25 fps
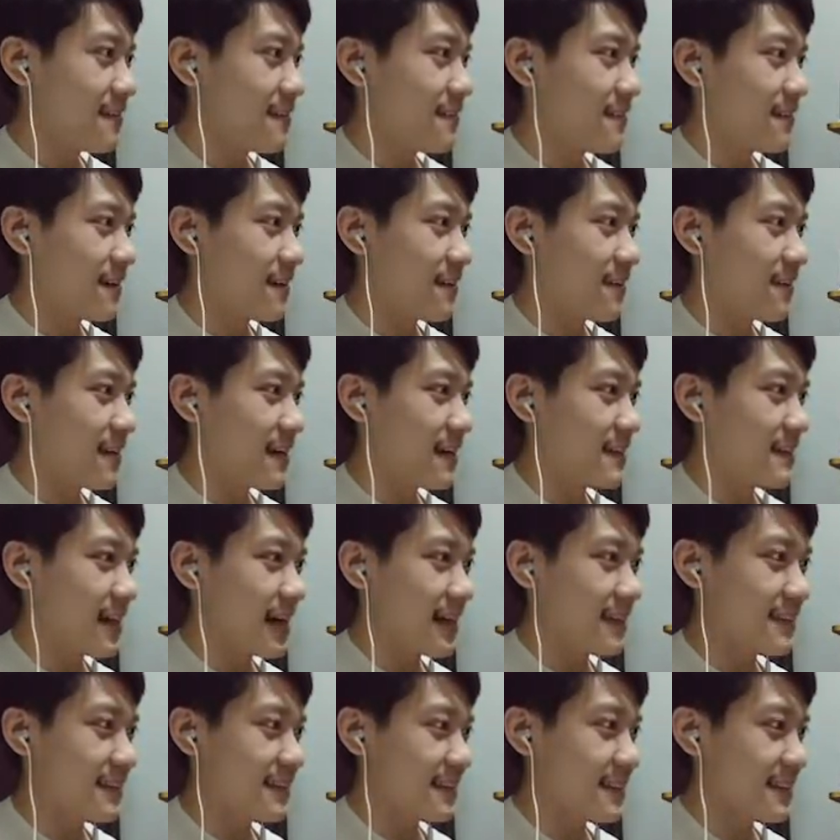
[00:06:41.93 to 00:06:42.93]
oke oke
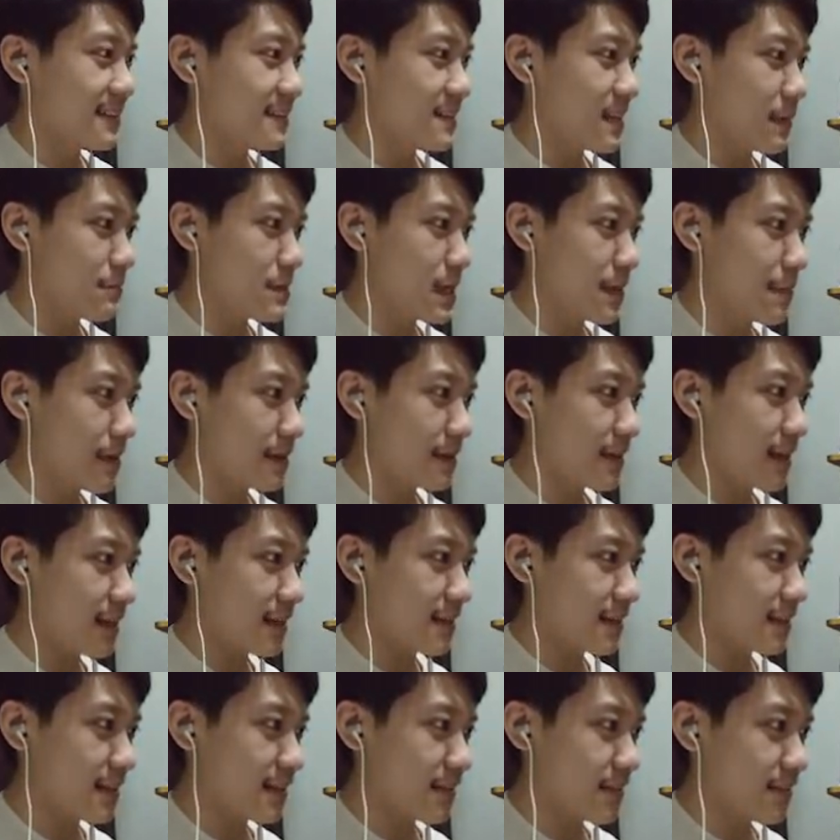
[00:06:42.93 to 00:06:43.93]
adik-adik siap-siap
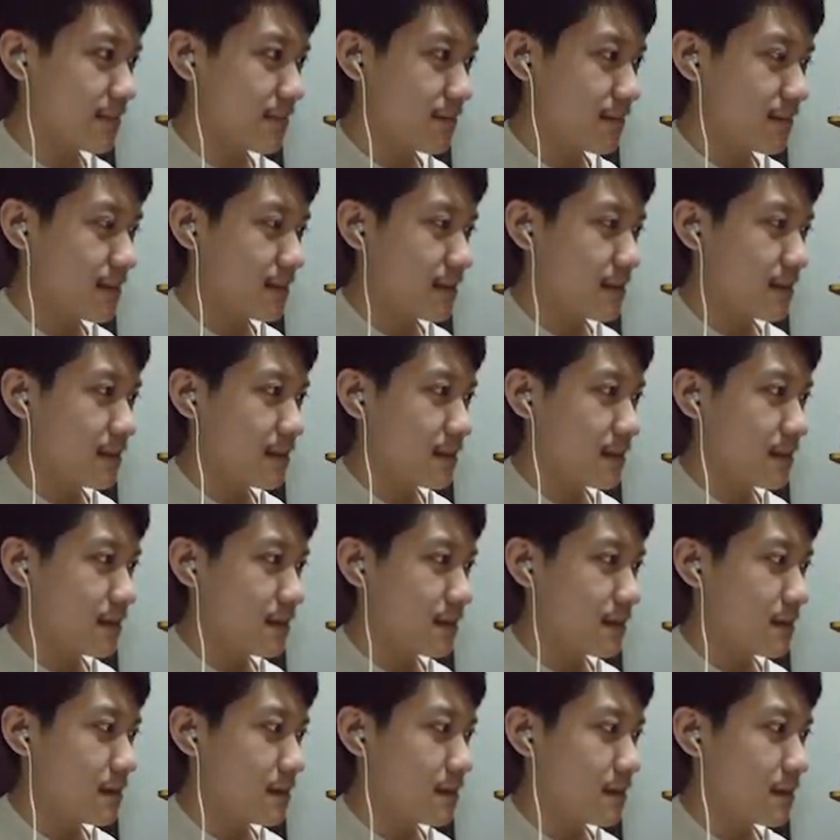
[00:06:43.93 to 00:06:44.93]
adik-adik
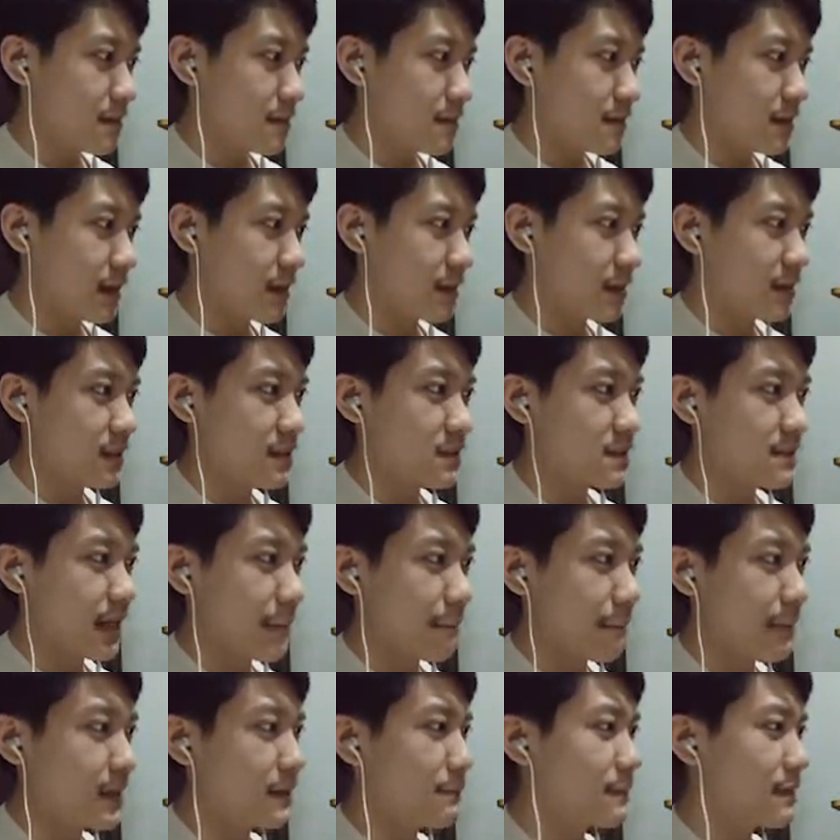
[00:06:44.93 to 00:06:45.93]
kita udah
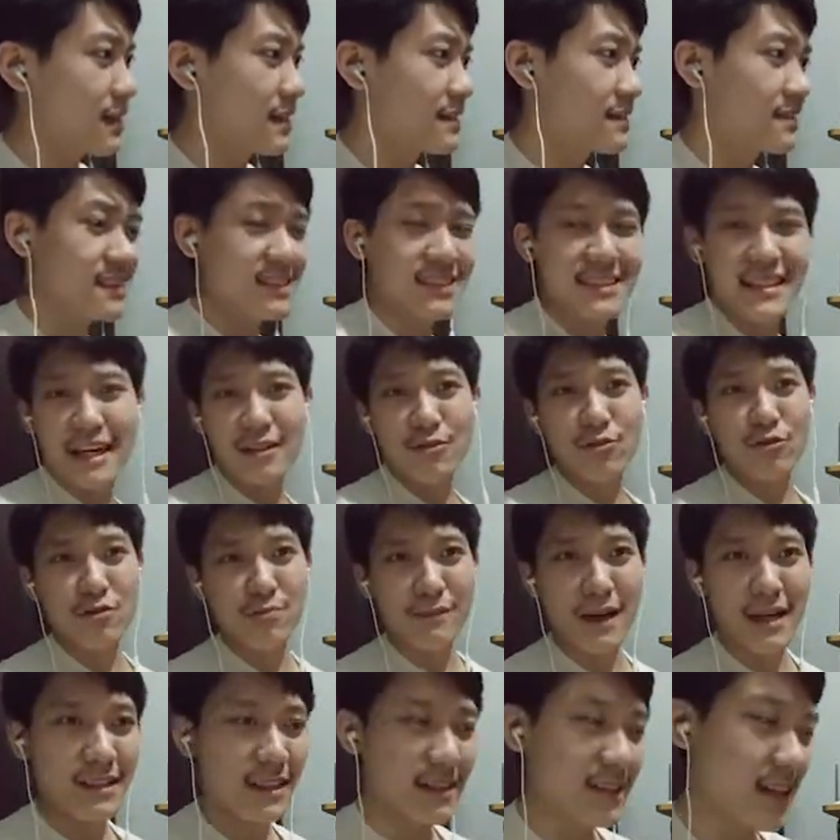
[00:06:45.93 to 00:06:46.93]
sampai di bagian 100
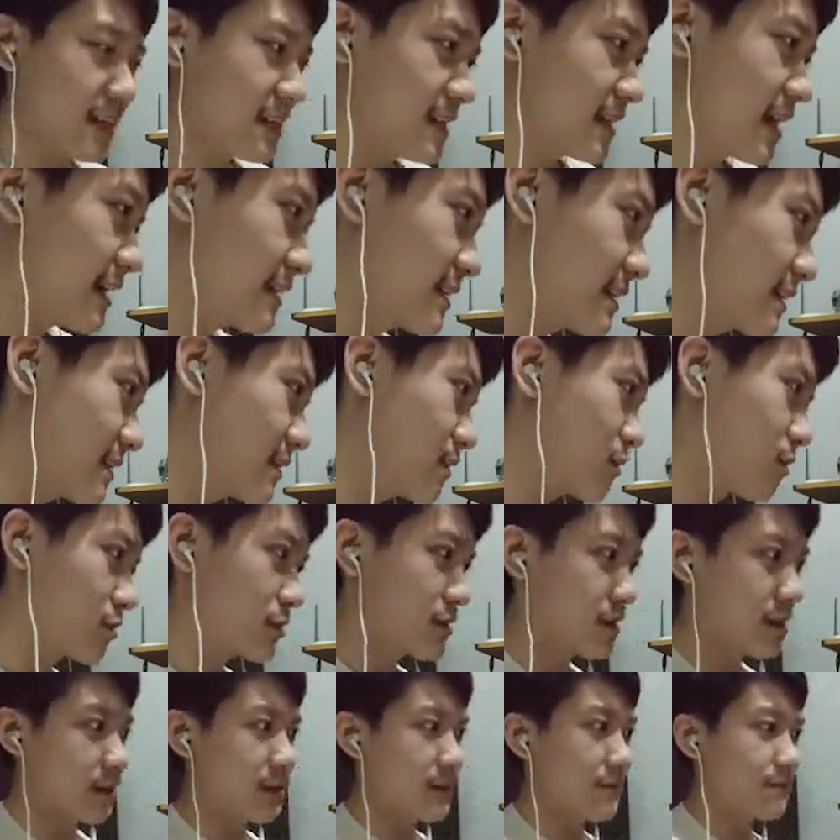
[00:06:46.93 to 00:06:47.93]
meter ya adik-adik
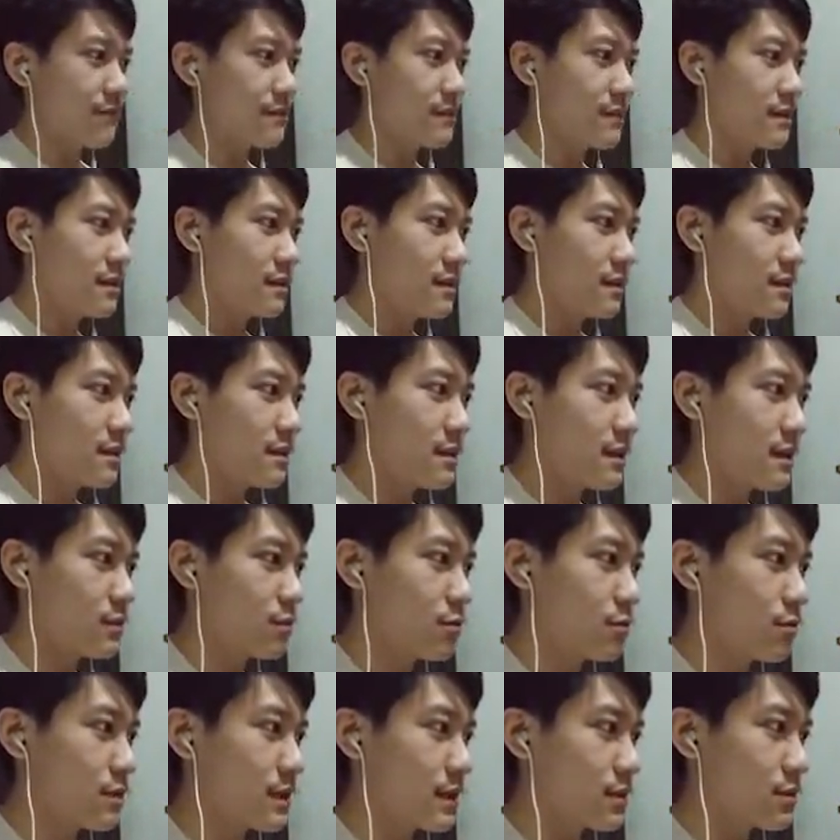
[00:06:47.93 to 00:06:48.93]
oke let's
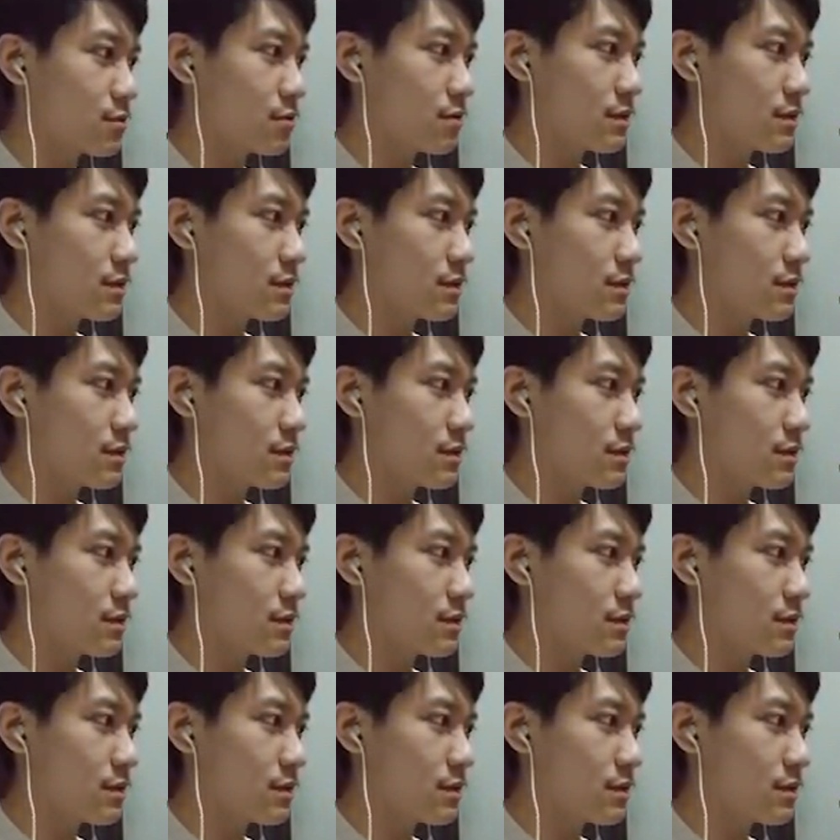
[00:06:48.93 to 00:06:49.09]
go let's